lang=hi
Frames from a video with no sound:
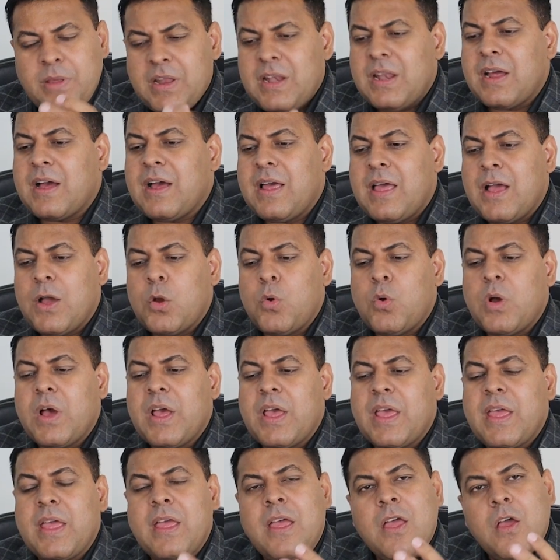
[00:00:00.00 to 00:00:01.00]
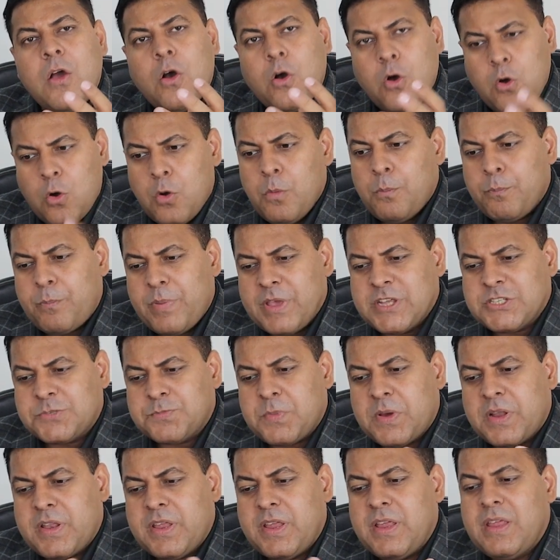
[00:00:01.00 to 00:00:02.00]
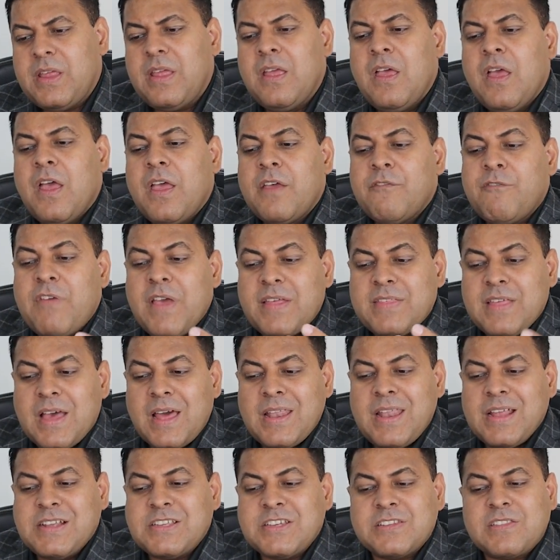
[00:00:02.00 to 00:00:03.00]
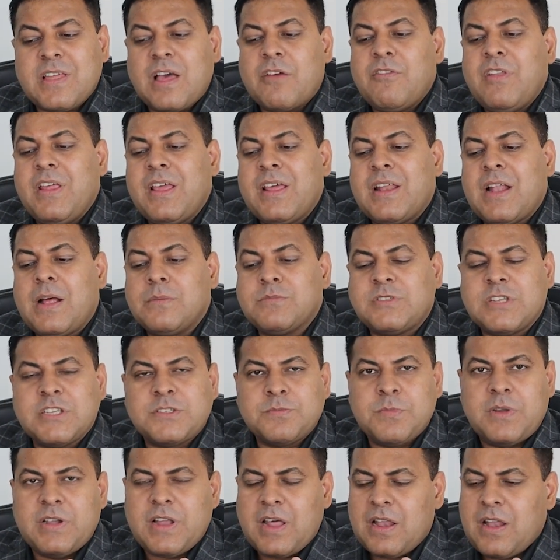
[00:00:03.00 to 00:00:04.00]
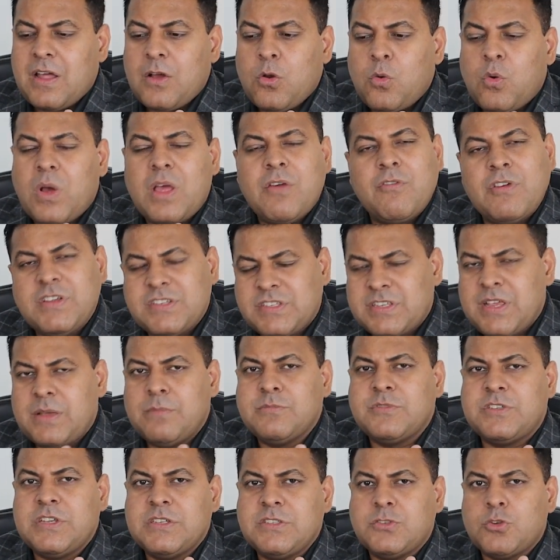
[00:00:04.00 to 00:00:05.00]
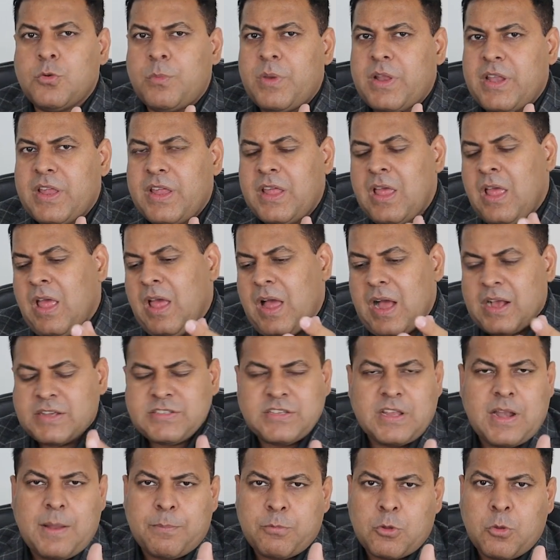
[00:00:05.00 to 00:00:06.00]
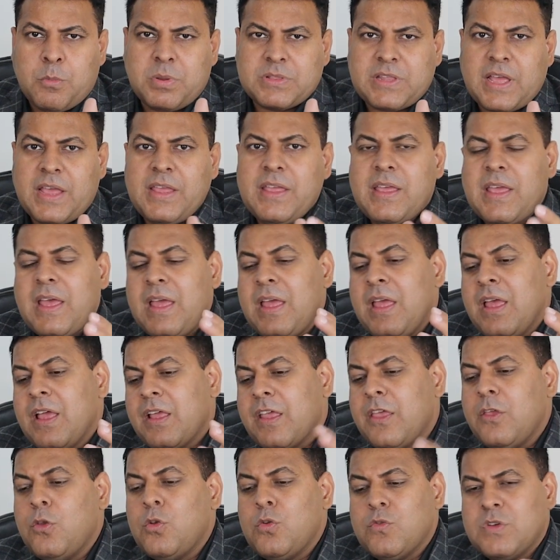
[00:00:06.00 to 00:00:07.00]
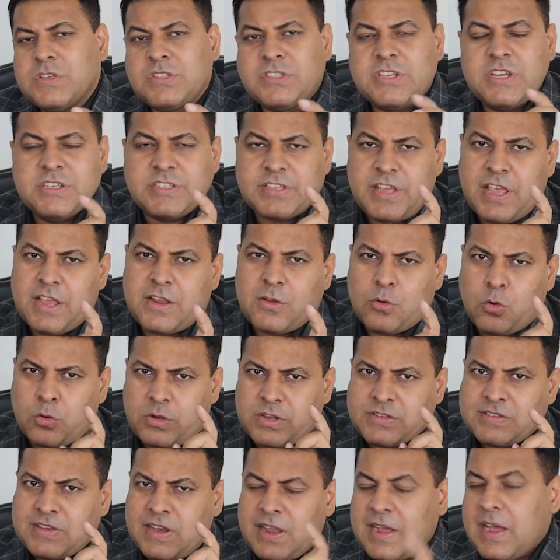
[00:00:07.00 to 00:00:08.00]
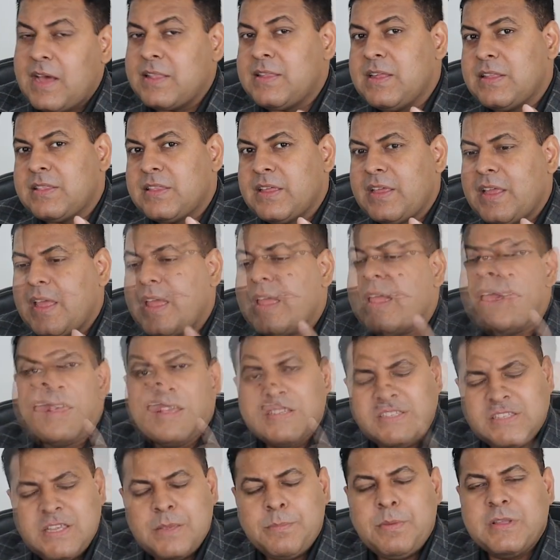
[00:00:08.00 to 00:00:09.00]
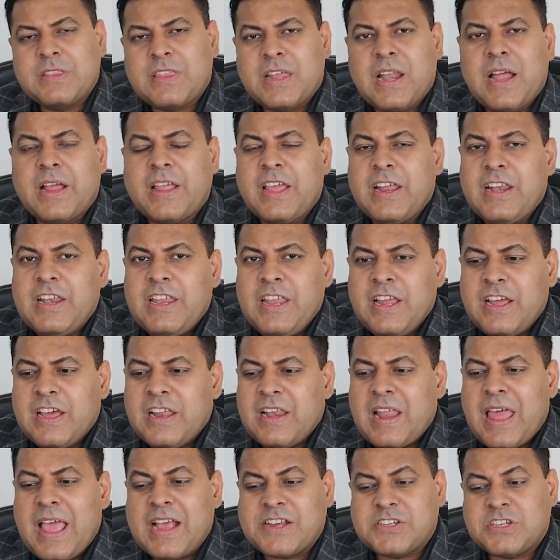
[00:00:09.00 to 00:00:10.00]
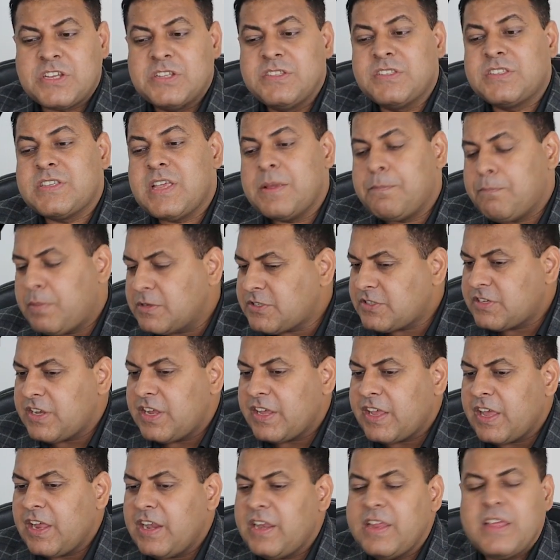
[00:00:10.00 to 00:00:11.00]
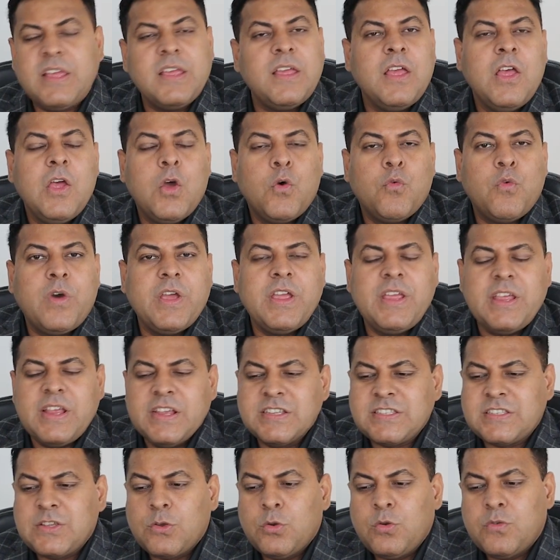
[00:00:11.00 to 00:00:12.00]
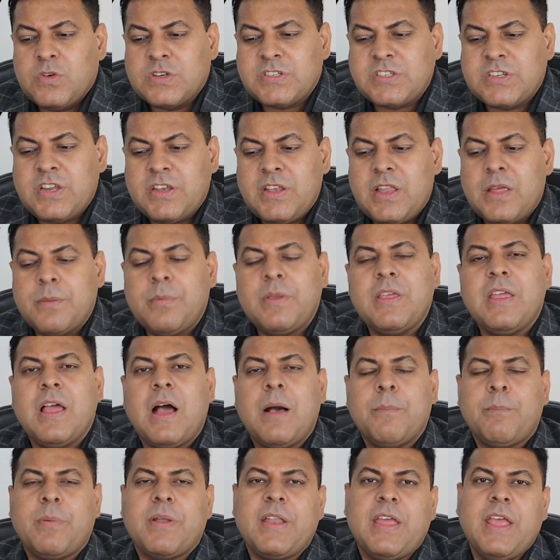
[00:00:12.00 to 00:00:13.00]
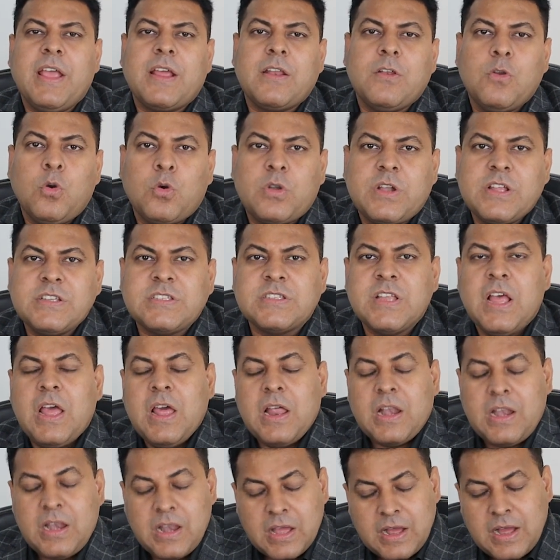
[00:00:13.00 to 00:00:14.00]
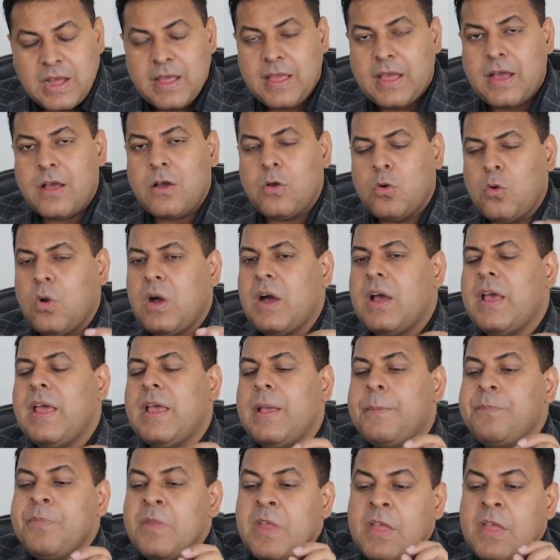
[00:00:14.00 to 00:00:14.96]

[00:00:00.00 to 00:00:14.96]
भी लगाया हुआ है होम पेज पर ही वैधानिक चेतावनी के नाम से इसमें डाला हुआ है वही सेम चीज़ जो मैंने अक्सर आपको बताई है कि यूनिवर्सिटीज़ एक नोटिस लगा देती है किसी भी तरह के लीगल एक्शन से बचने के लिए वही इस यूनिवर्सिटी ने भी यहां पर एक नोटिस लगाया हुआ है